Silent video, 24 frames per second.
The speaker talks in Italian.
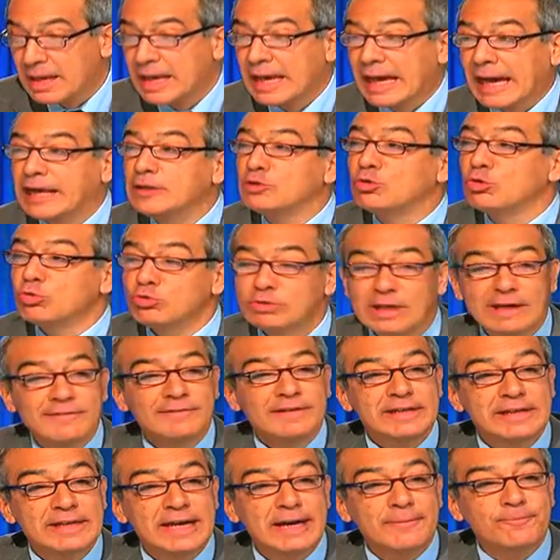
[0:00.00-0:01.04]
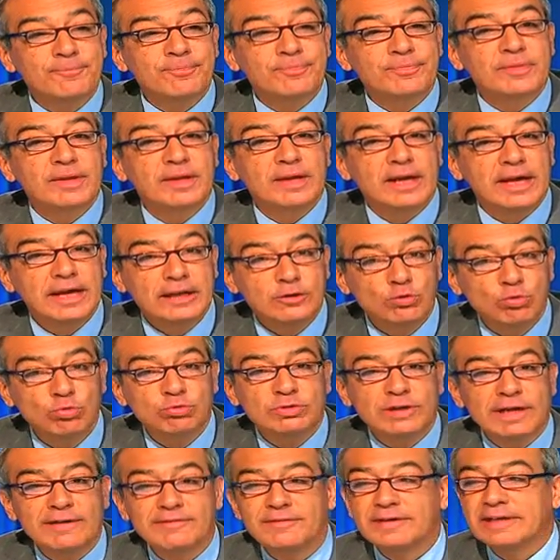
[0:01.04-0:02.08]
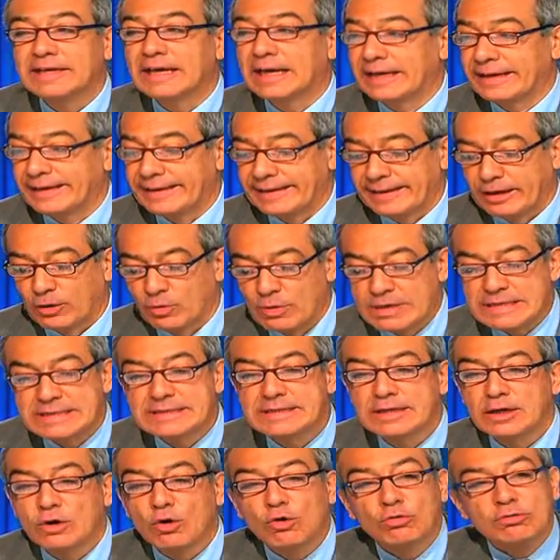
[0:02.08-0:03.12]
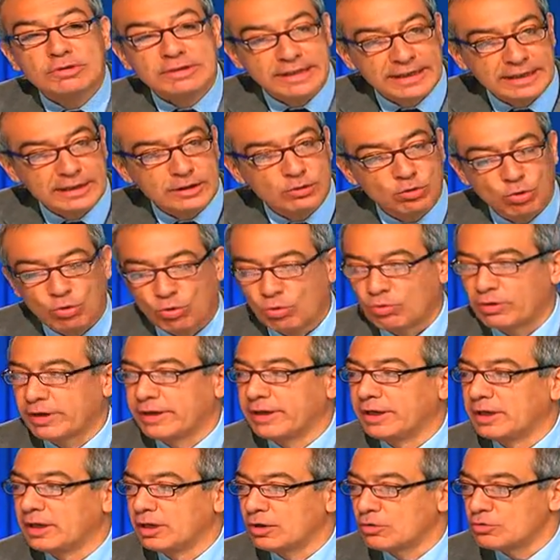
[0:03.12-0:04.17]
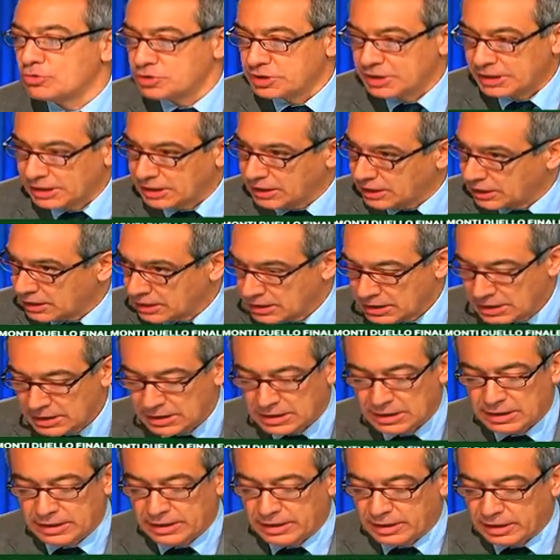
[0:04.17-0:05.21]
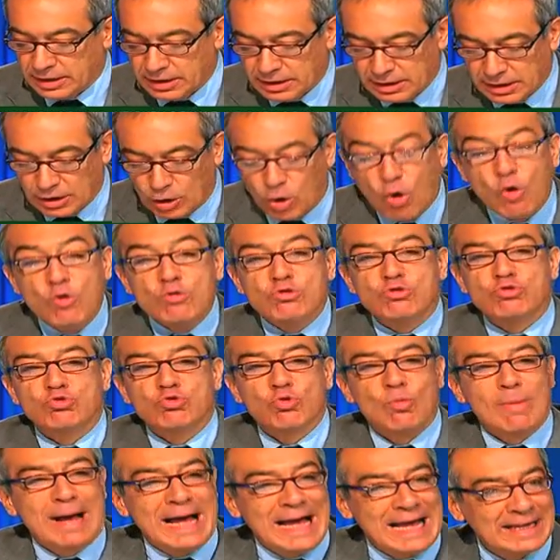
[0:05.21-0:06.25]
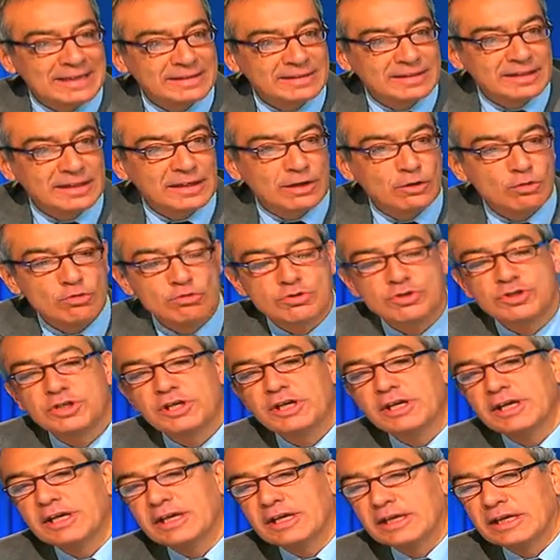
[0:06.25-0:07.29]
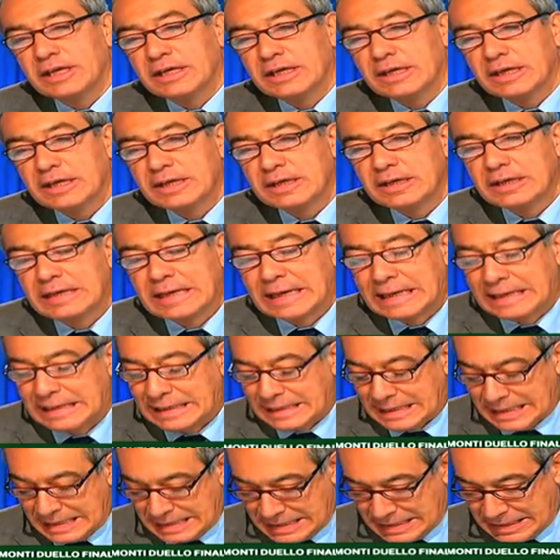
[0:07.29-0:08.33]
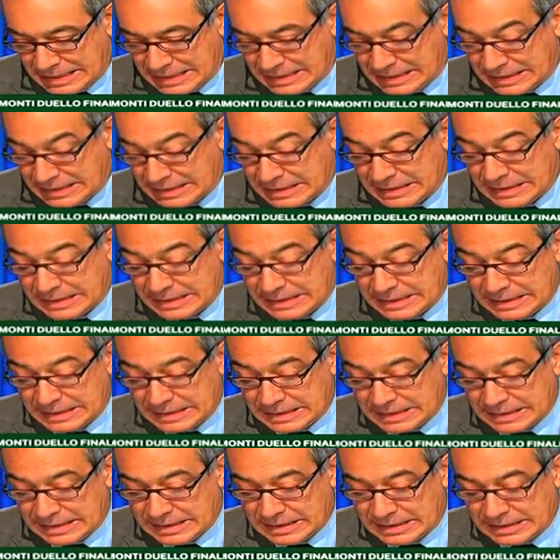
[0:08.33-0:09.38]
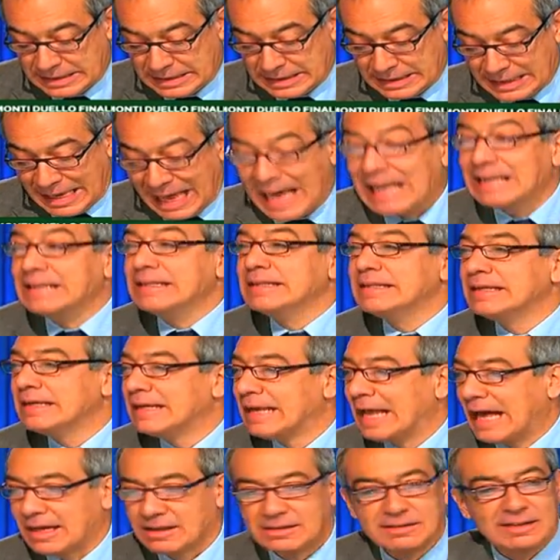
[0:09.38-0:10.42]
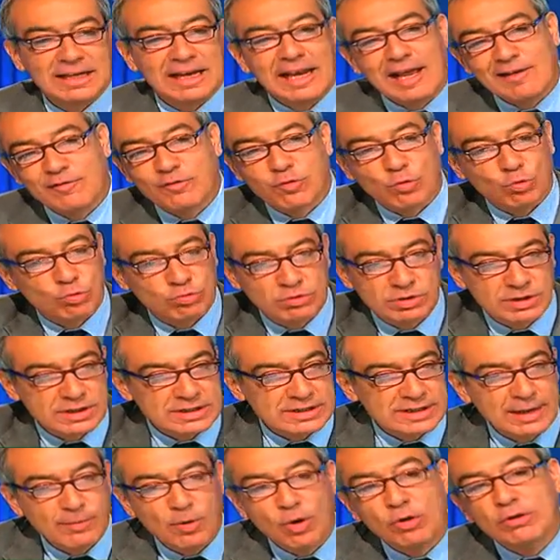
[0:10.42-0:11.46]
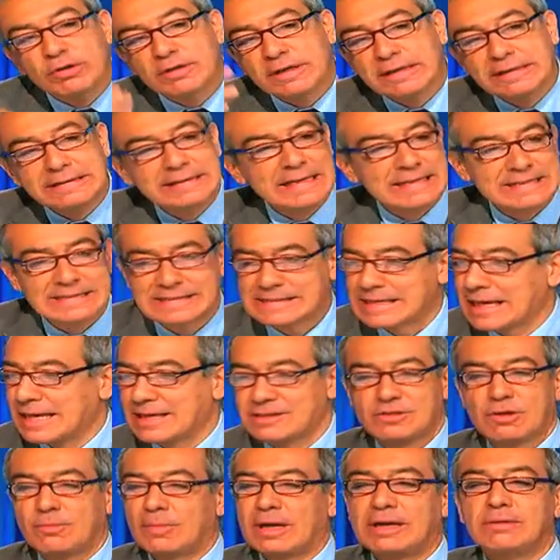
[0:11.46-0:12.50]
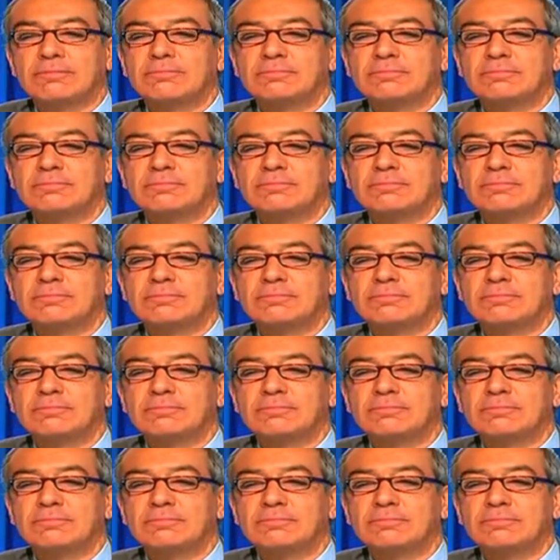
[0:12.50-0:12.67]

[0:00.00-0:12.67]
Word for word: E tuttavia, e tuttavia questi contenitori così eh, consumati, così alla, eh, al di là della frutta, siamo oltre il dessert, insomma